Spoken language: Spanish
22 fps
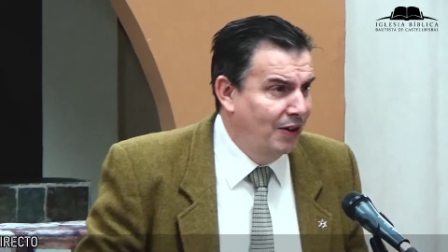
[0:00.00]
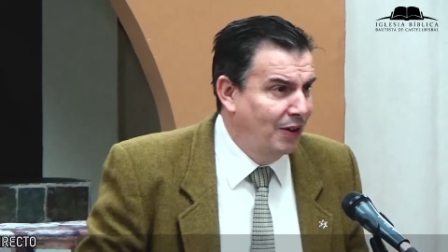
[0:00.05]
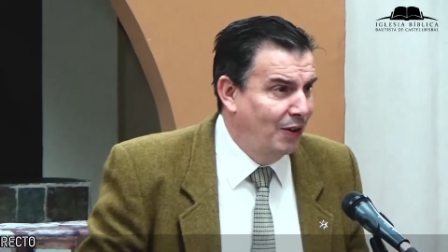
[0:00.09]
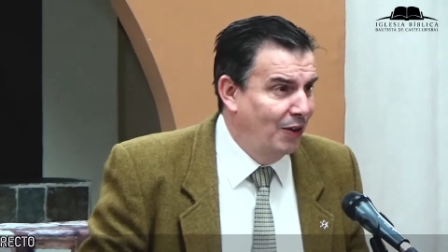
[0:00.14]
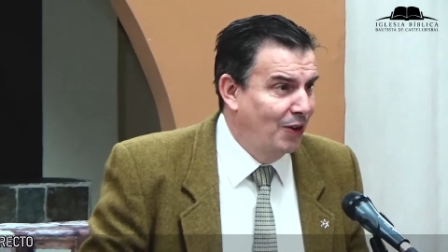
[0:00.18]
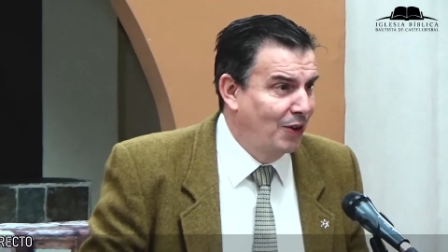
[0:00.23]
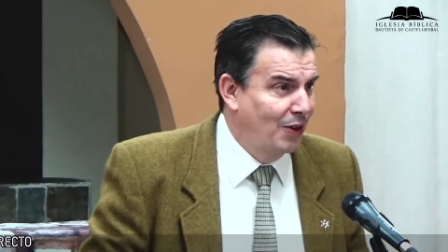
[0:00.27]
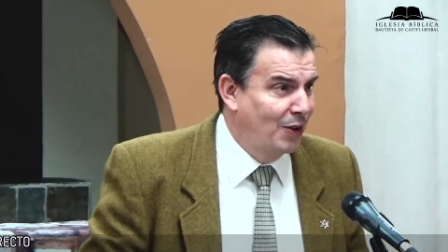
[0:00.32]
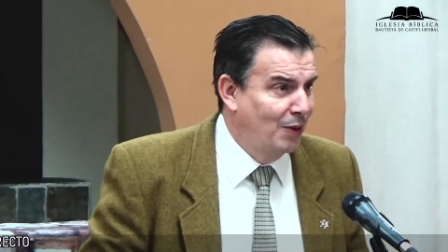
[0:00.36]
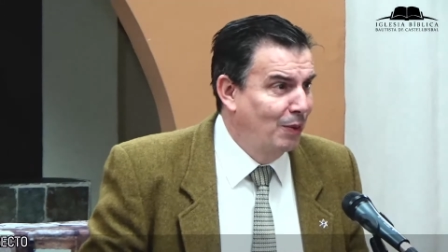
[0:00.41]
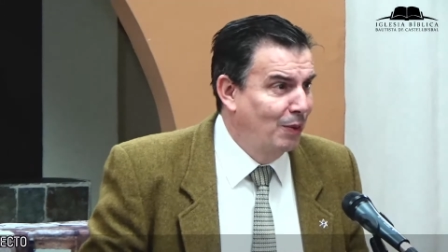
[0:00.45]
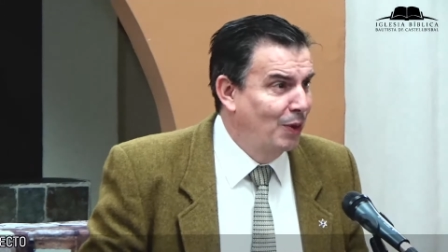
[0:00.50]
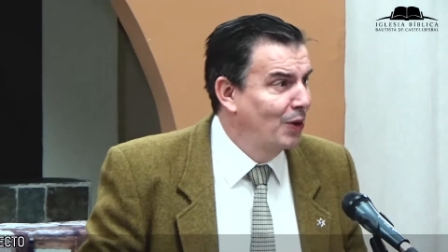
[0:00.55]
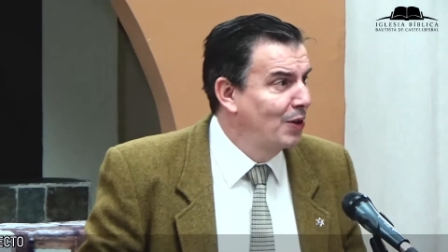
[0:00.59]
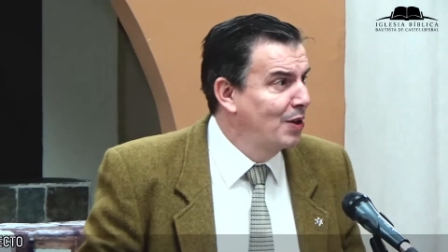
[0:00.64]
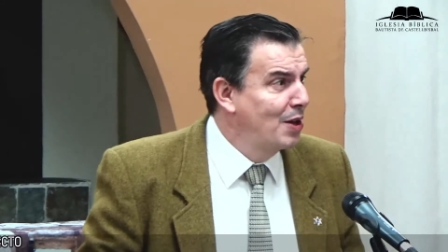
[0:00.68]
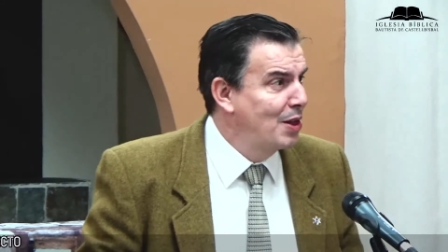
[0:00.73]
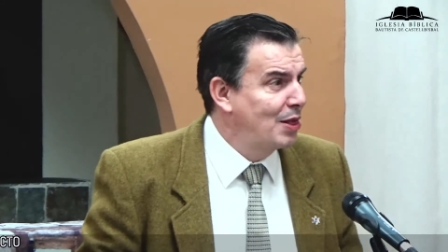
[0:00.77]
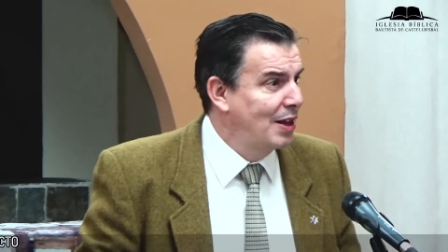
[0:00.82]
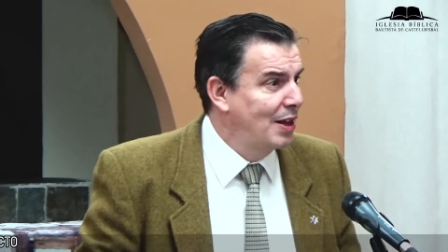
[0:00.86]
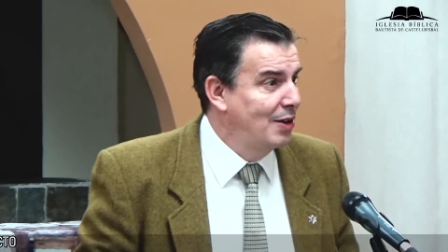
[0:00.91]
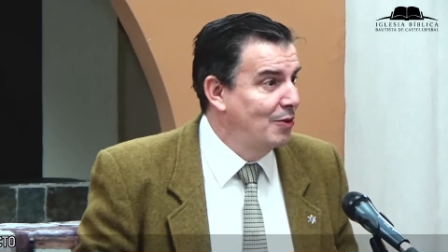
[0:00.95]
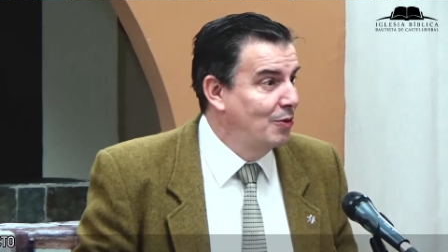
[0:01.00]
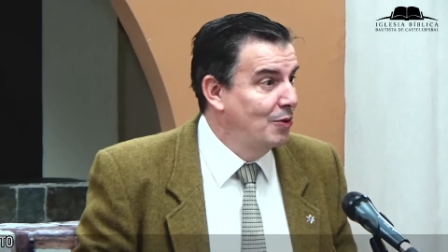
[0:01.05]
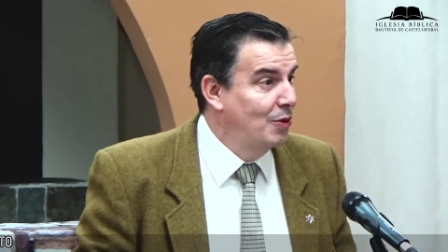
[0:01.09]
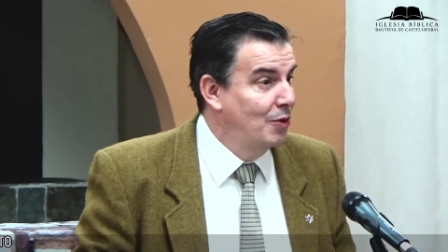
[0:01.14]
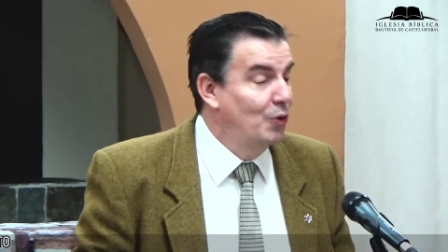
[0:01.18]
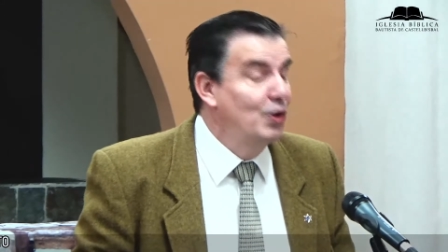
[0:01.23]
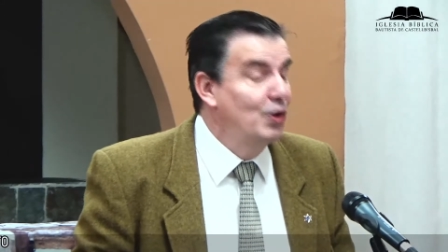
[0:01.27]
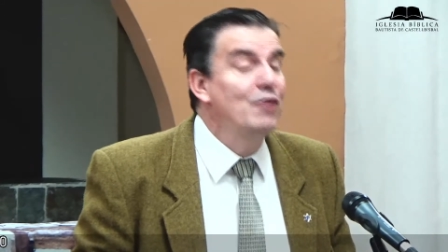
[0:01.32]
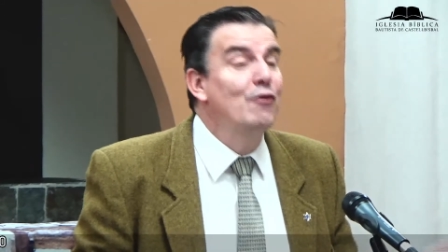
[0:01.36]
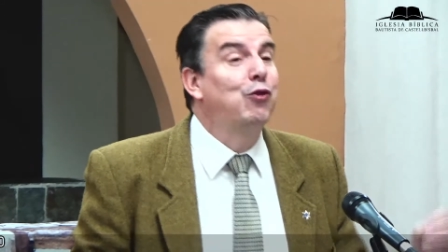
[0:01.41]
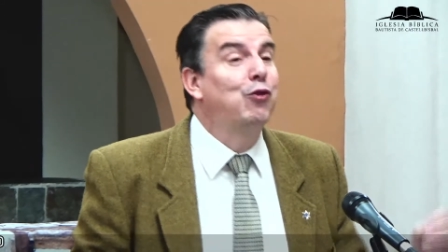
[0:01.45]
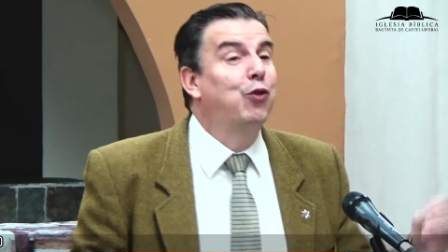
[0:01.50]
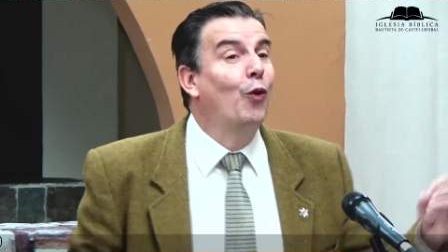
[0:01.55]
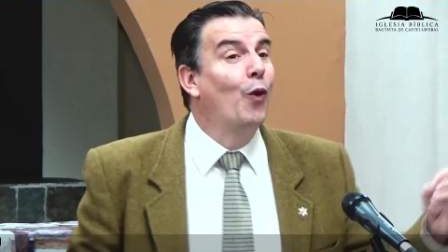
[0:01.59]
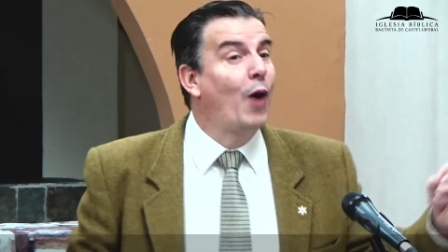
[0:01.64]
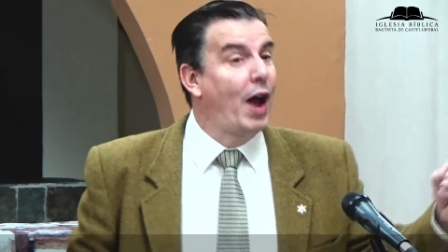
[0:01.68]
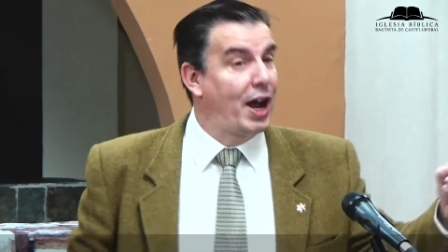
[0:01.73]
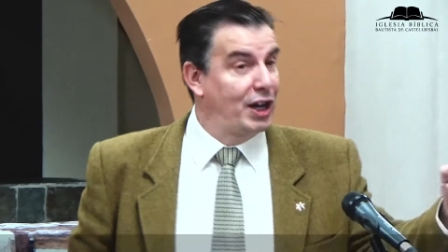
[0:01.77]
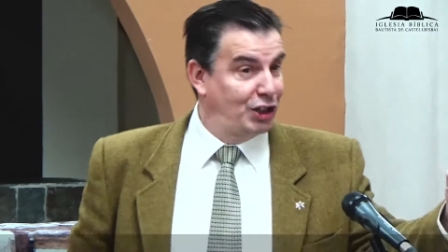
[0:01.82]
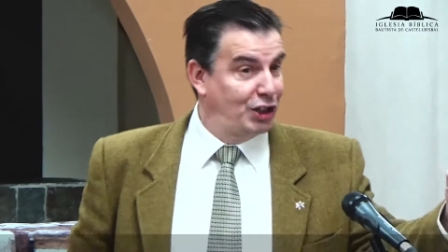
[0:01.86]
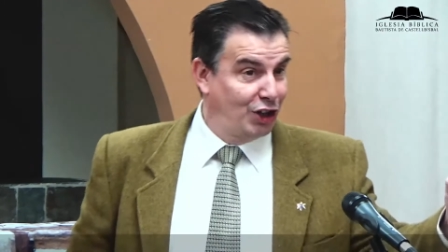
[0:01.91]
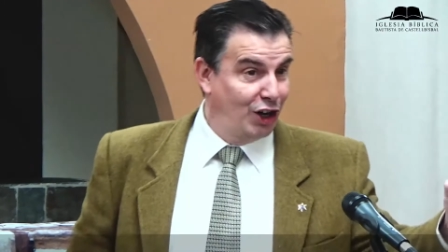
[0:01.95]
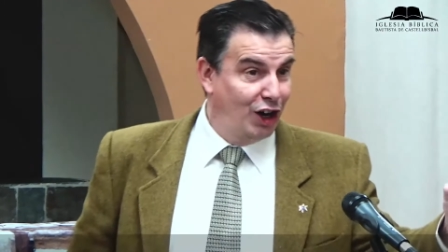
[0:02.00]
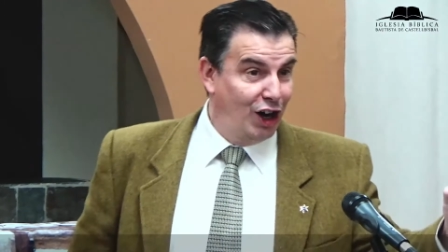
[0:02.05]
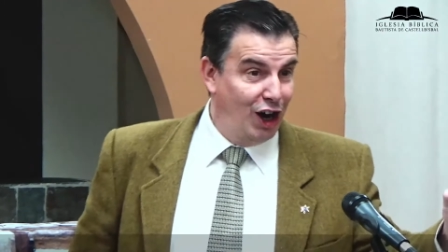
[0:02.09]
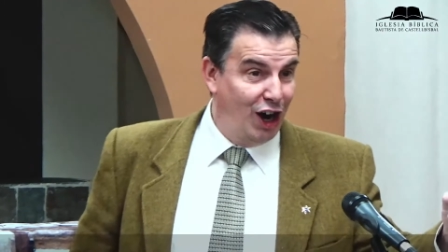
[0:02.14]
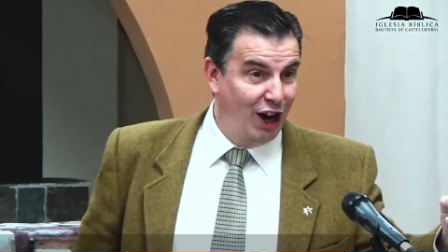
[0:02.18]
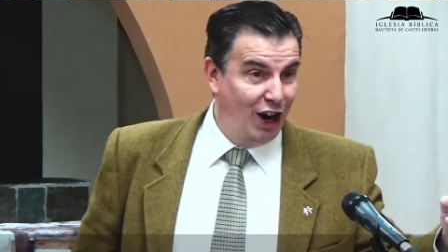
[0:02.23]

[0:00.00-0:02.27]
o como lo dicen, un, influencer,